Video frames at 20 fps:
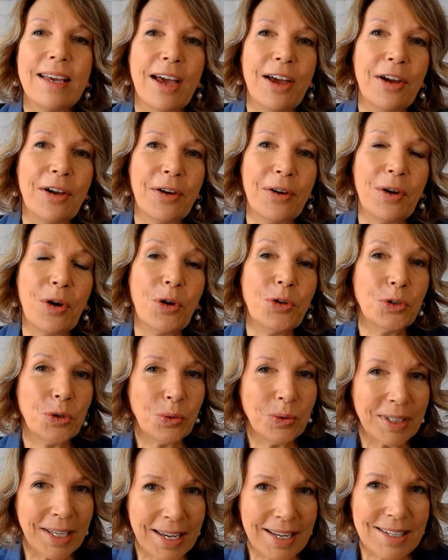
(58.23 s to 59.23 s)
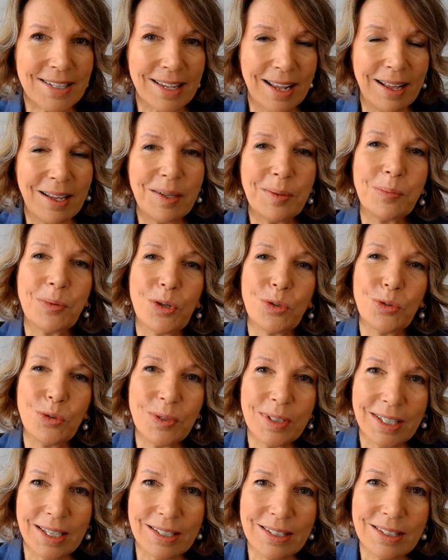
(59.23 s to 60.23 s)
Euh, un autre exemple
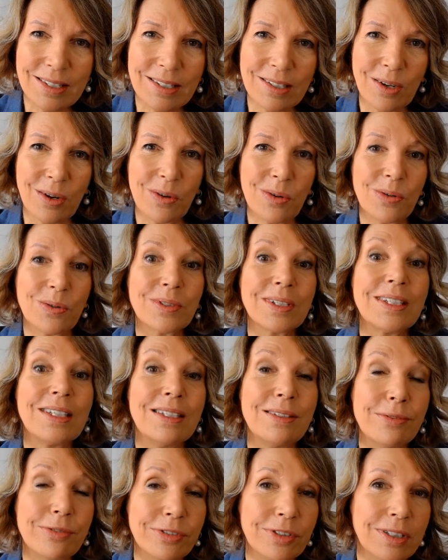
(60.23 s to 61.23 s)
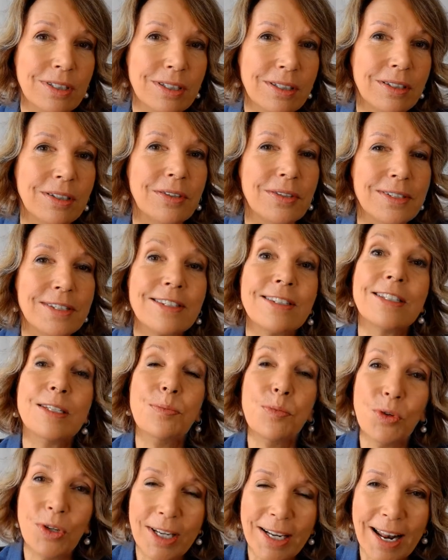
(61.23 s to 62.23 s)
d'une question qui va euh,
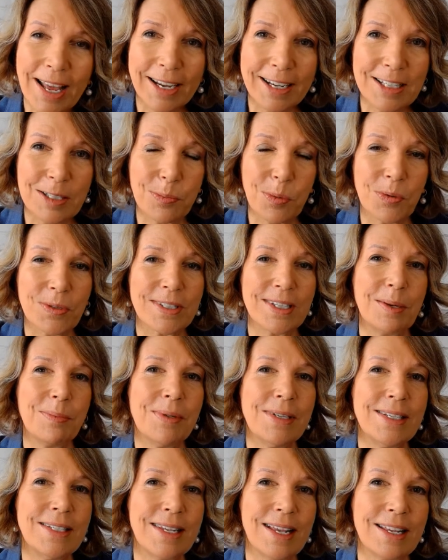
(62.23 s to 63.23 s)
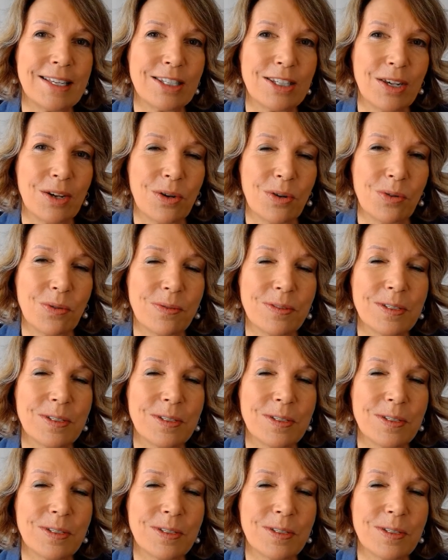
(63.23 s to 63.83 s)
stimuler la responsabilisation,